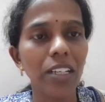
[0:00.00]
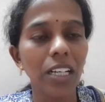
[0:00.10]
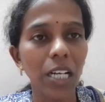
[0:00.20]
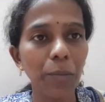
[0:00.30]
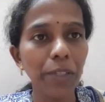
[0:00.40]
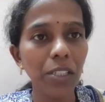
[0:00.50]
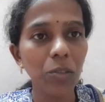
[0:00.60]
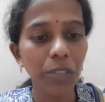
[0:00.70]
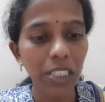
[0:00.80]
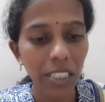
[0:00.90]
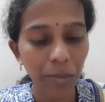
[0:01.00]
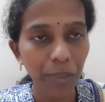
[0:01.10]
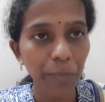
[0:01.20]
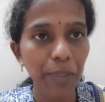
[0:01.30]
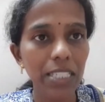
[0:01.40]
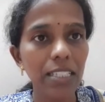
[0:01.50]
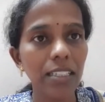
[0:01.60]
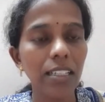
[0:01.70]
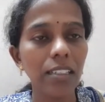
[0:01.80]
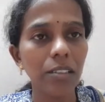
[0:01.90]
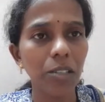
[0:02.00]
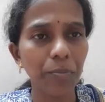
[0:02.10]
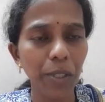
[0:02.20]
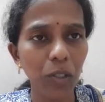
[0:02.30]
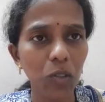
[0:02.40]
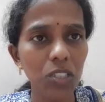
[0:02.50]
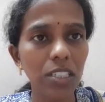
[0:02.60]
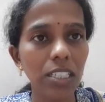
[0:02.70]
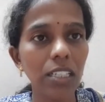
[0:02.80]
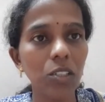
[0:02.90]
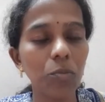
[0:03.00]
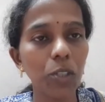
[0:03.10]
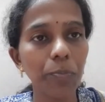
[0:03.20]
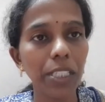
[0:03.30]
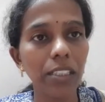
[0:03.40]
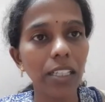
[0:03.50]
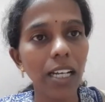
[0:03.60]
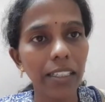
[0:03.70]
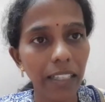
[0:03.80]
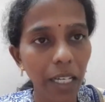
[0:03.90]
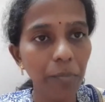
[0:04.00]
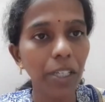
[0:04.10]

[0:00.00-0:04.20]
அப்படி இருக்கும்போது இதே அப்படியே பேசிக்கிட்டே இரு அப்படியே யோசித்துக்கிட்டே இருக்கும்போது பார்த்தீங்கன்னா இதே